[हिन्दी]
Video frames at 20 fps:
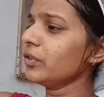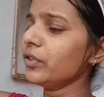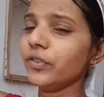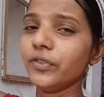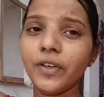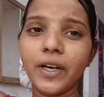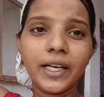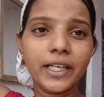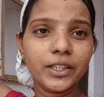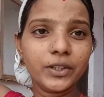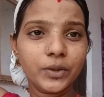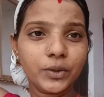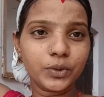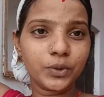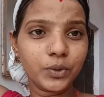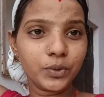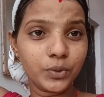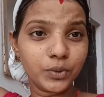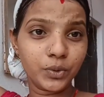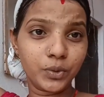तो भाई
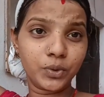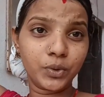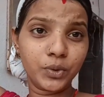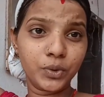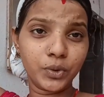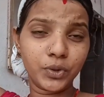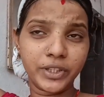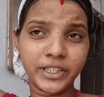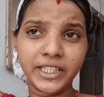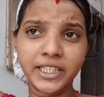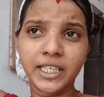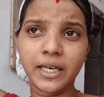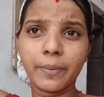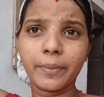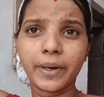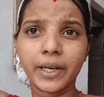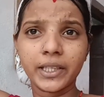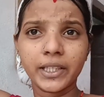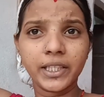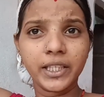दोस्तों उनको दो सीट
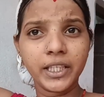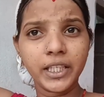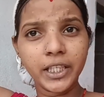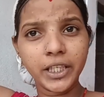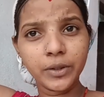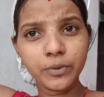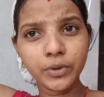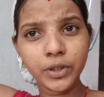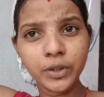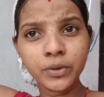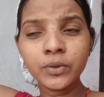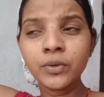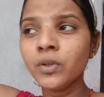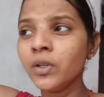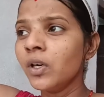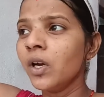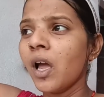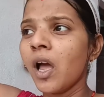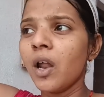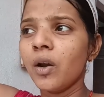कपड़ा दी न्यू न्यू
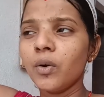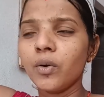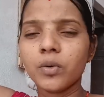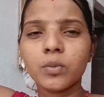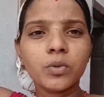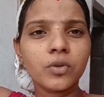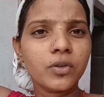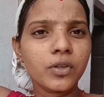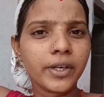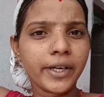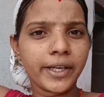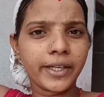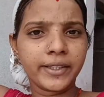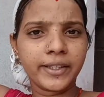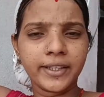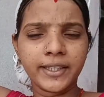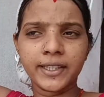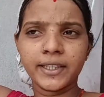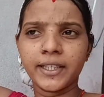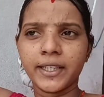लोग बोल रहे
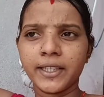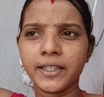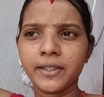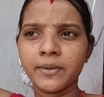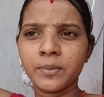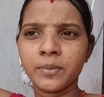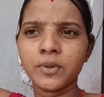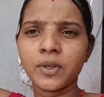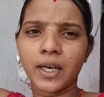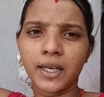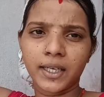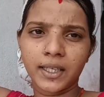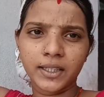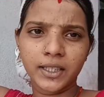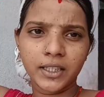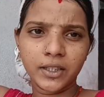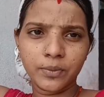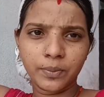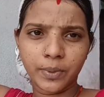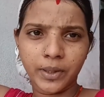थे कि नहीं पुराना
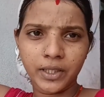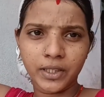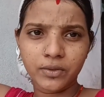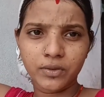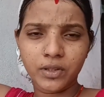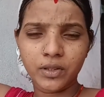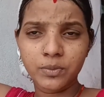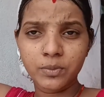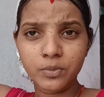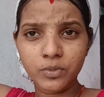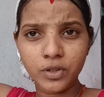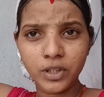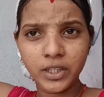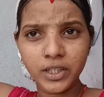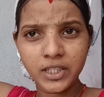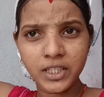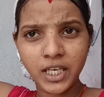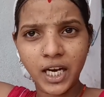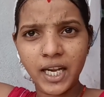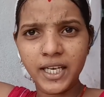दे दो पहने को हम बोले
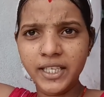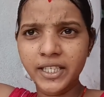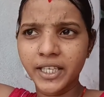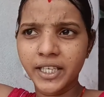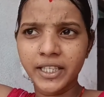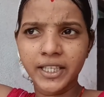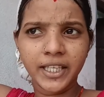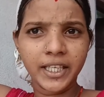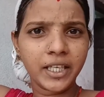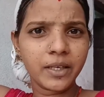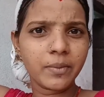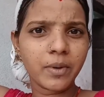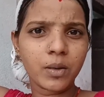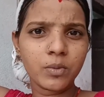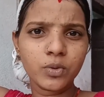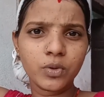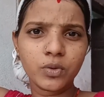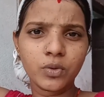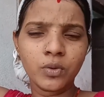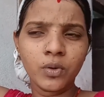कि छाली नहीं देंगे
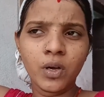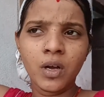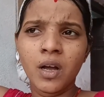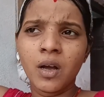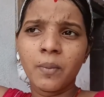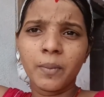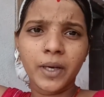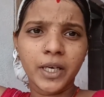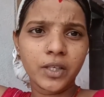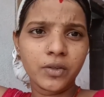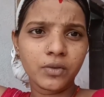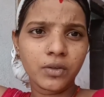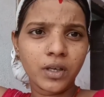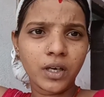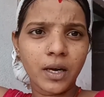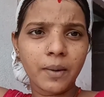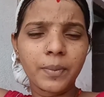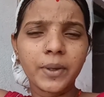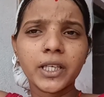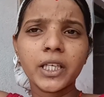बाबू को पना हुआ
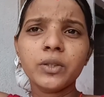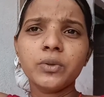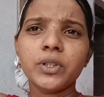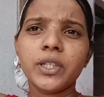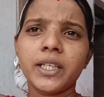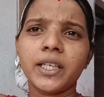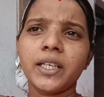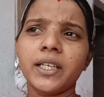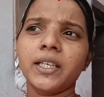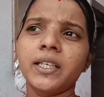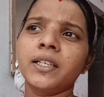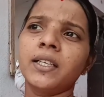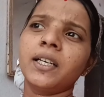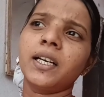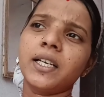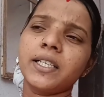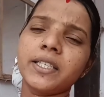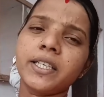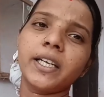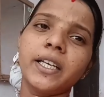कपड़ा क्यों देंगे
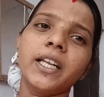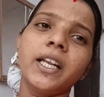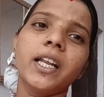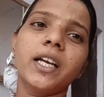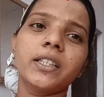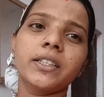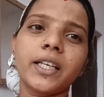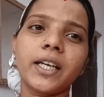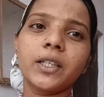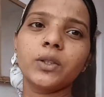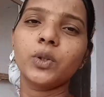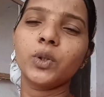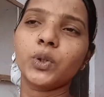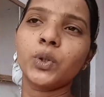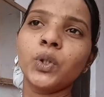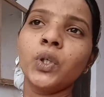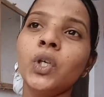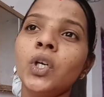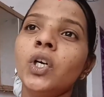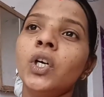अच्छा नहीं लगता है
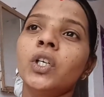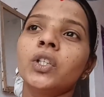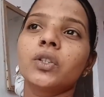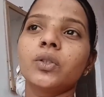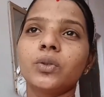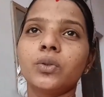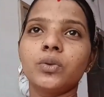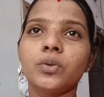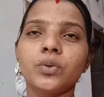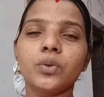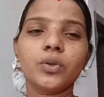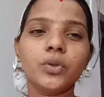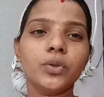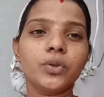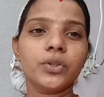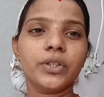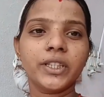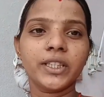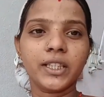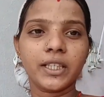दोस्तों तो उनको
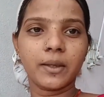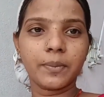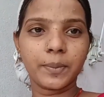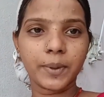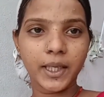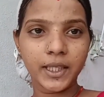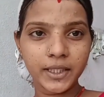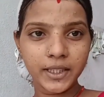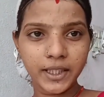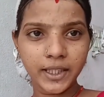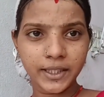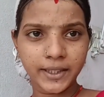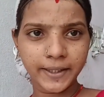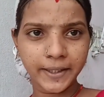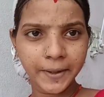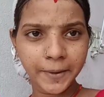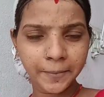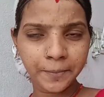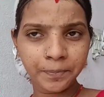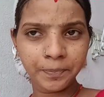दो सीट कपड़ा दिए
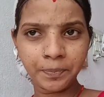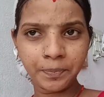थे